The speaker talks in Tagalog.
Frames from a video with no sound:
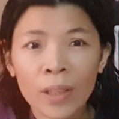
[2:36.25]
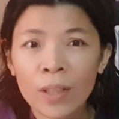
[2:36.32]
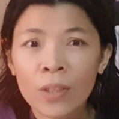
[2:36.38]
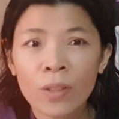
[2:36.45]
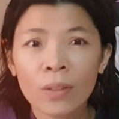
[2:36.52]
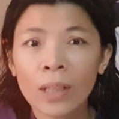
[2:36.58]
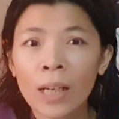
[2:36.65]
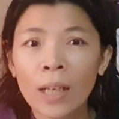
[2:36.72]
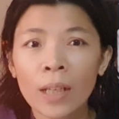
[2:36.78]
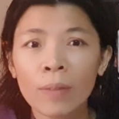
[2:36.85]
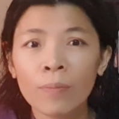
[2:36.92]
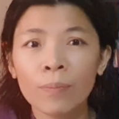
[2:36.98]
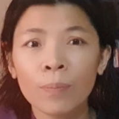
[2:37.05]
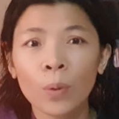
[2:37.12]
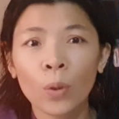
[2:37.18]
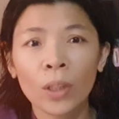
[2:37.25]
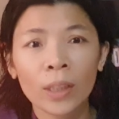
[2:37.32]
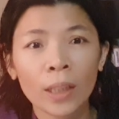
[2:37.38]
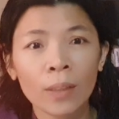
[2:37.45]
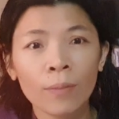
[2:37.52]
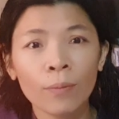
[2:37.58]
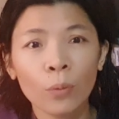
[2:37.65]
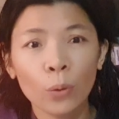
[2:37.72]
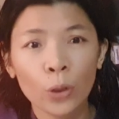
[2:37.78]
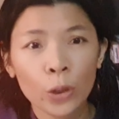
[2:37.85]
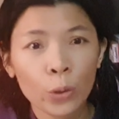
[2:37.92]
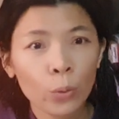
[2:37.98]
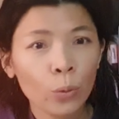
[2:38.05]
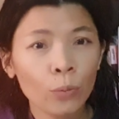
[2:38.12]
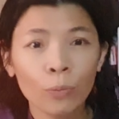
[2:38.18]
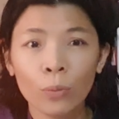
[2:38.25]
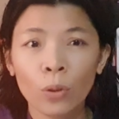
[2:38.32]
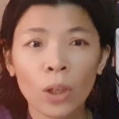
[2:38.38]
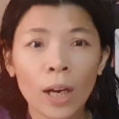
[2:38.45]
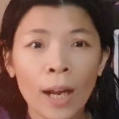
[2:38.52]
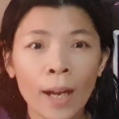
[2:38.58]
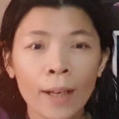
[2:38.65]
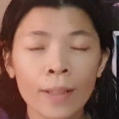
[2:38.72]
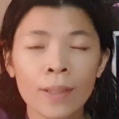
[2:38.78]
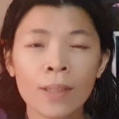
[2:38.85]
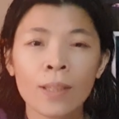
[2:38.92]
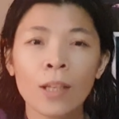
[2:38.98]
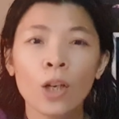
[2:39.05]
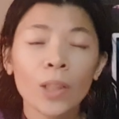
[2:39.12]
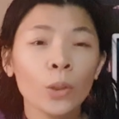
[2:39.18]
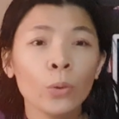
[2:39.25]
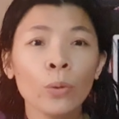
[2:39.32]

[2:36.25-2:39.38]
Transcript: it is really important for you, for us,